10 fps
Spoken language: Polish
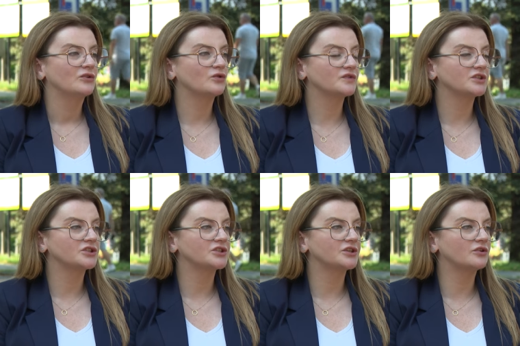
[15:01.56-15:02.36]
Również
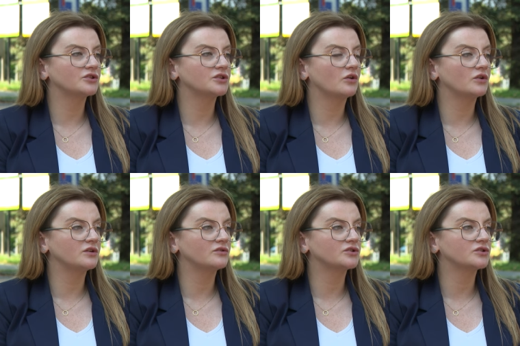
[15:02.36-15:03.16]
jeśli chodzi o
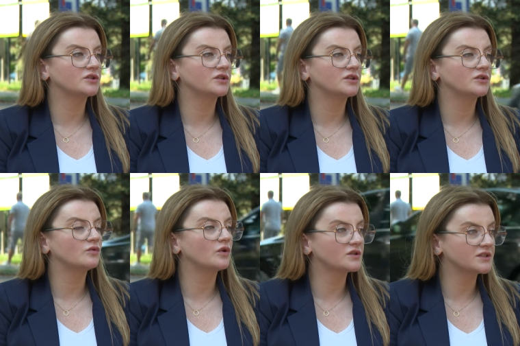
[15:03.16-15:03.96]
ilość
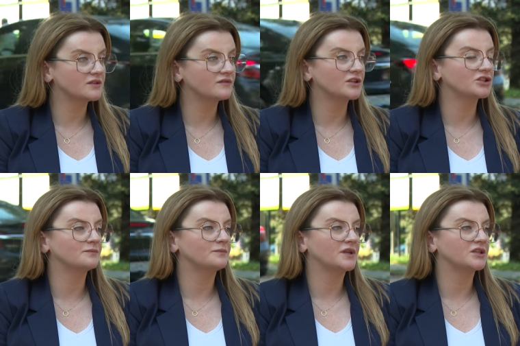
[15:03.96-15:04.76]
urodzeń w
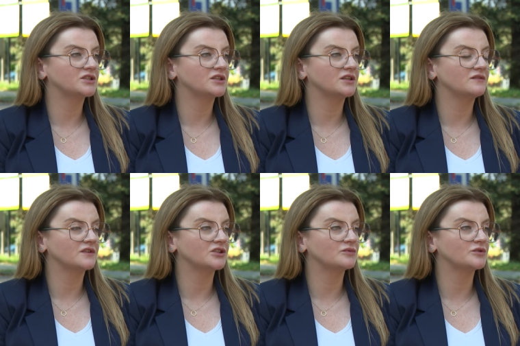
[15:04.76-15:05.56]
naszym mieście i w
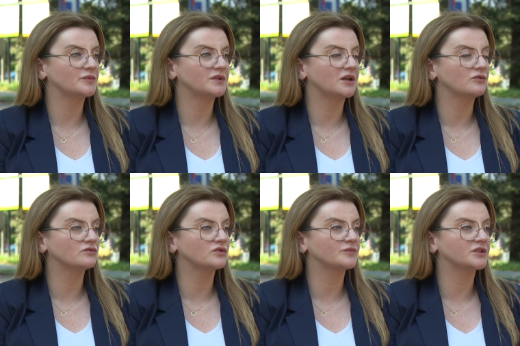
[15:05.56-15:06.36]
naszym szpitalu,
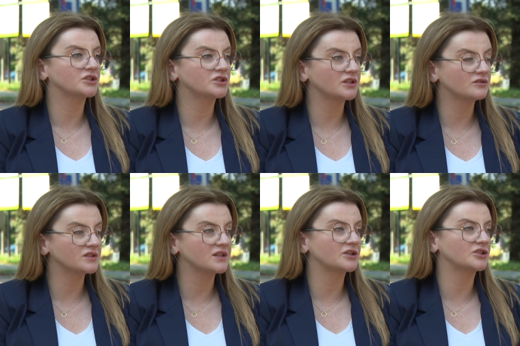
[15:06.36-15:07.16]
który przecież
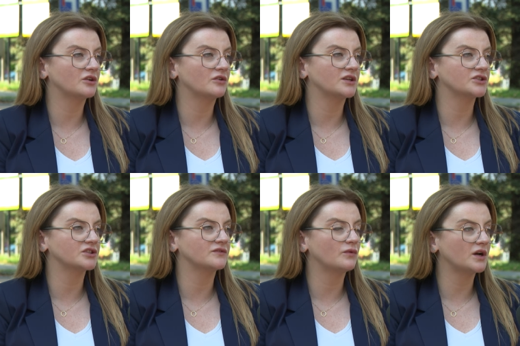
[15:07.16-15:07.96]
jednoznacznie kojarzy
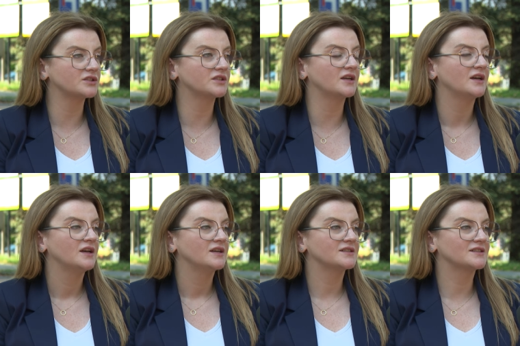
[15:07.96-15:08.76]
się właśnie
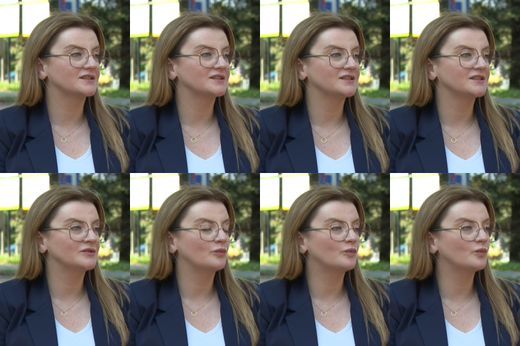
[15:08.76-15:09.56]
z
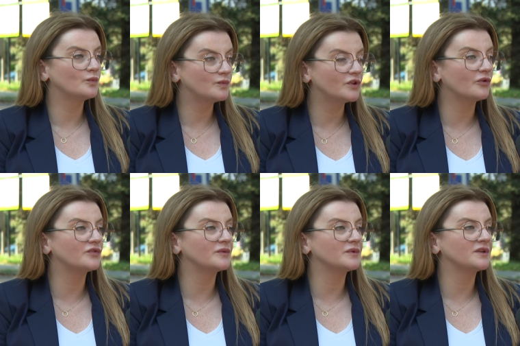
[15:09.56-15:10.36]

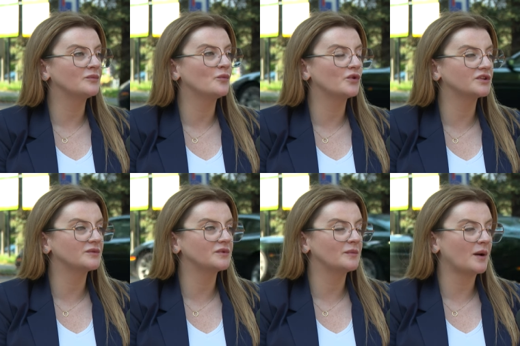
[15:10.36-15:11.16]
nowymi,
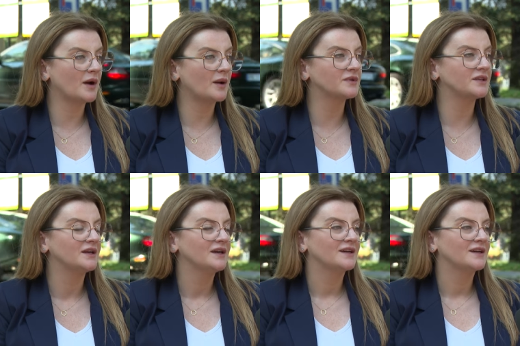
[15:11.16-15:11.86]
młodymi mamami